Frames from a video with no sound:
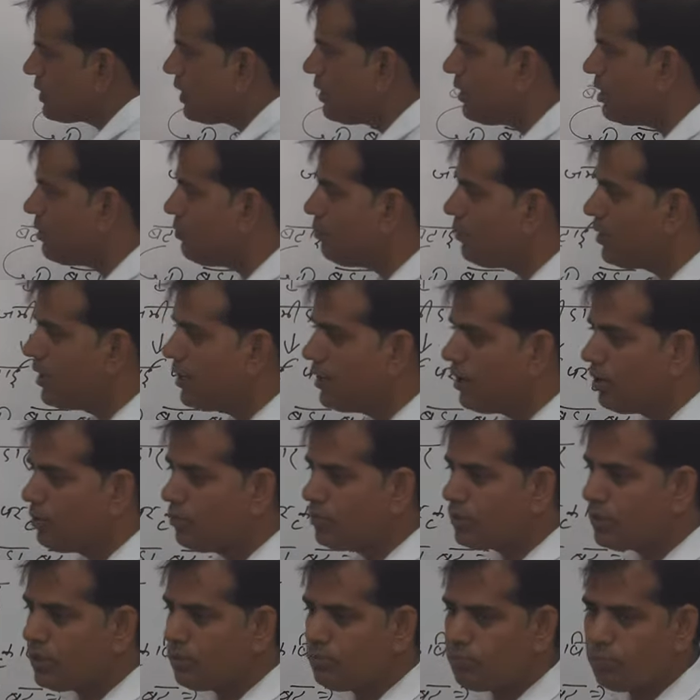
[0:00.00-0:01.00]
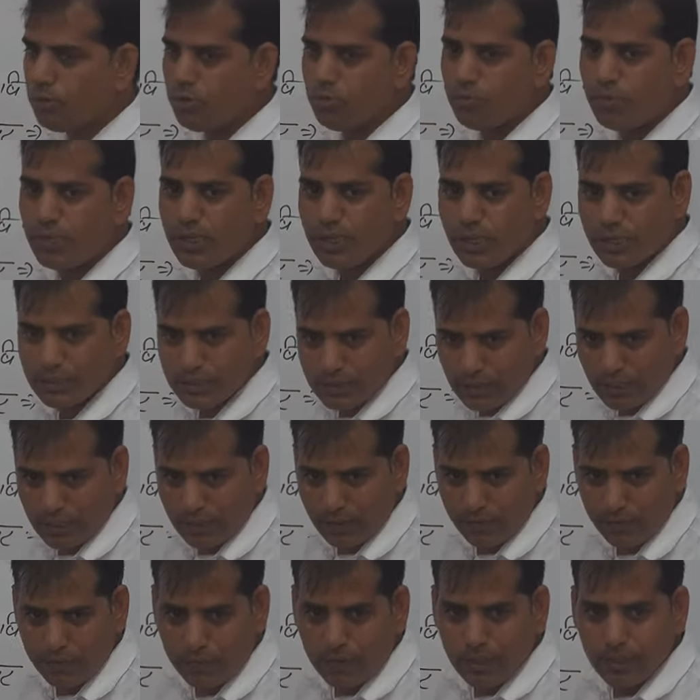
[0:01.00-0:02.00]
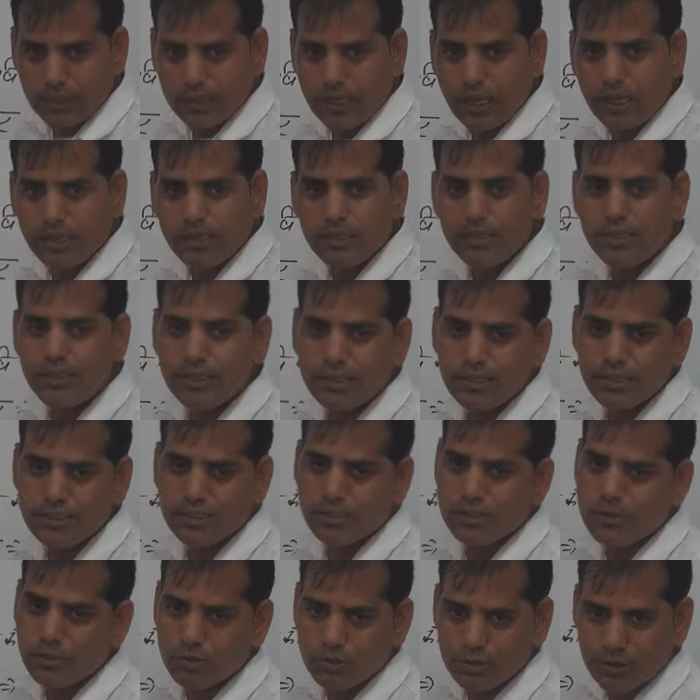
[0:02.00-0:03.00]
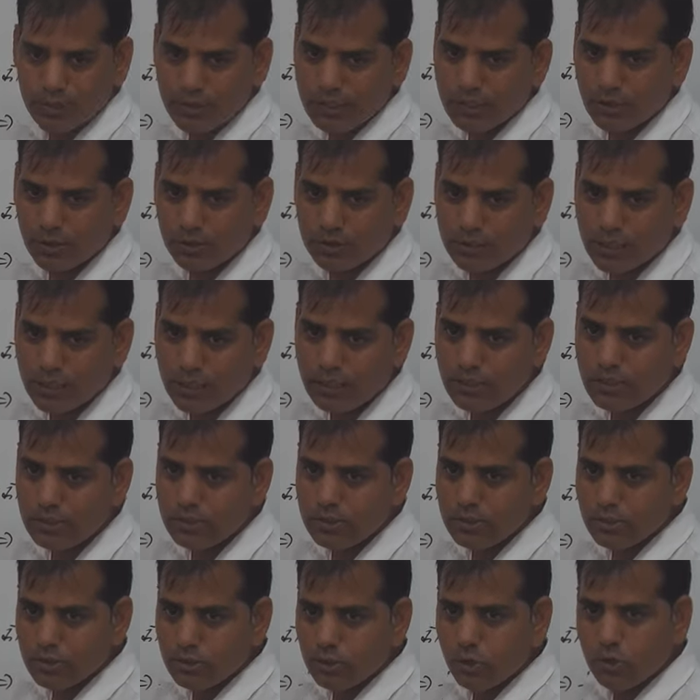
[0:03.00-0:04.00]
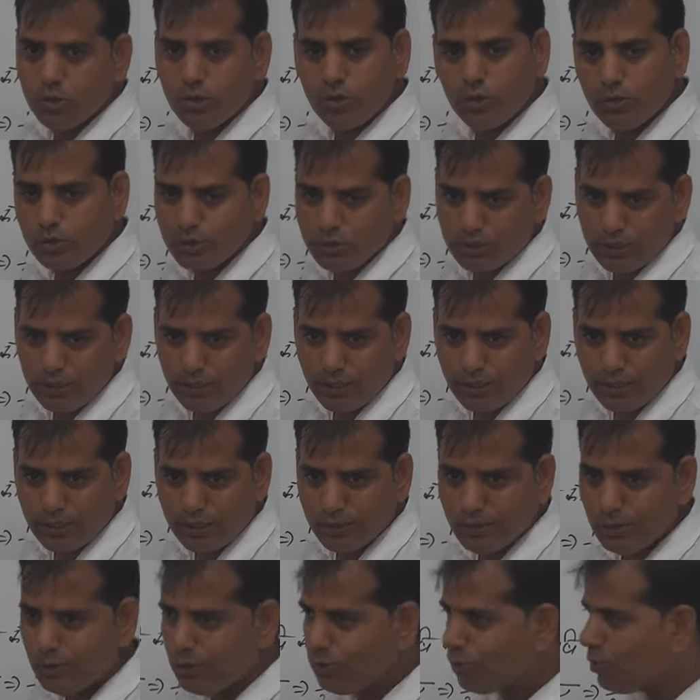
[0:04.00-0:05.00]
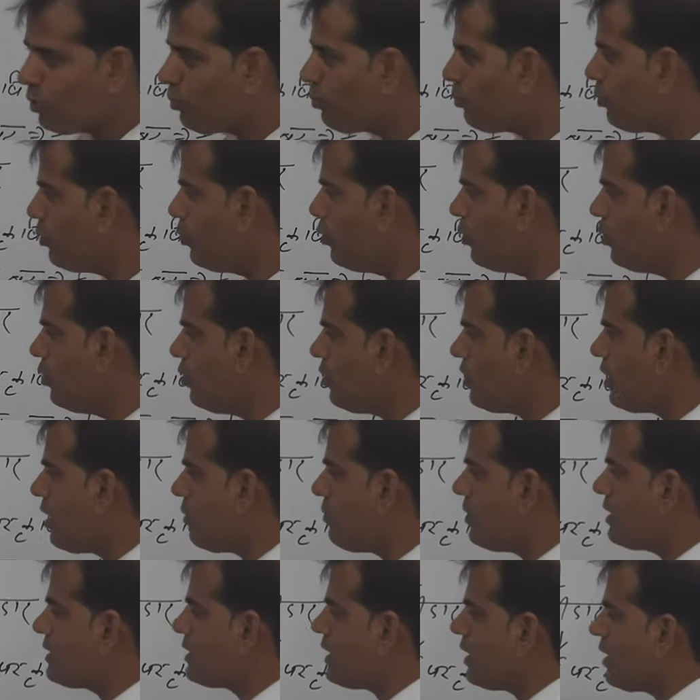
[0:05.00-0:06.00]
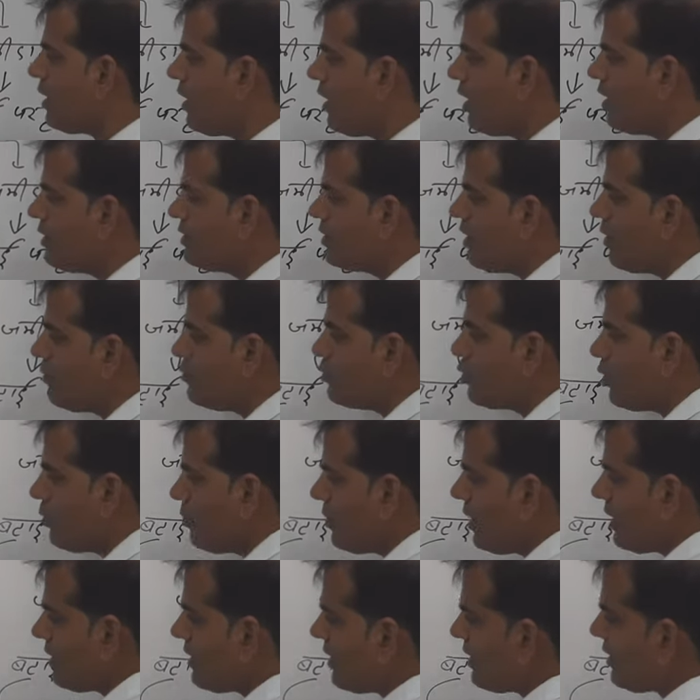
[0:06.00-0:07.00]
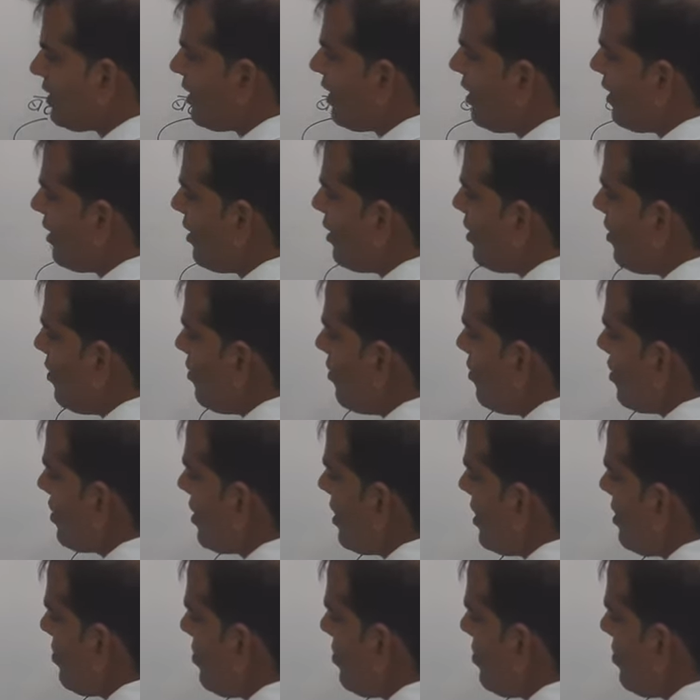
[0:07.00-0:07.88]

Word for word: इन मीणाओं की भूमिका से ही या इन्हीं के सहयोग से क्या होता है चोरी होती है तो पूरा बेचारा अल्जाम जो भी आता था वो किन पे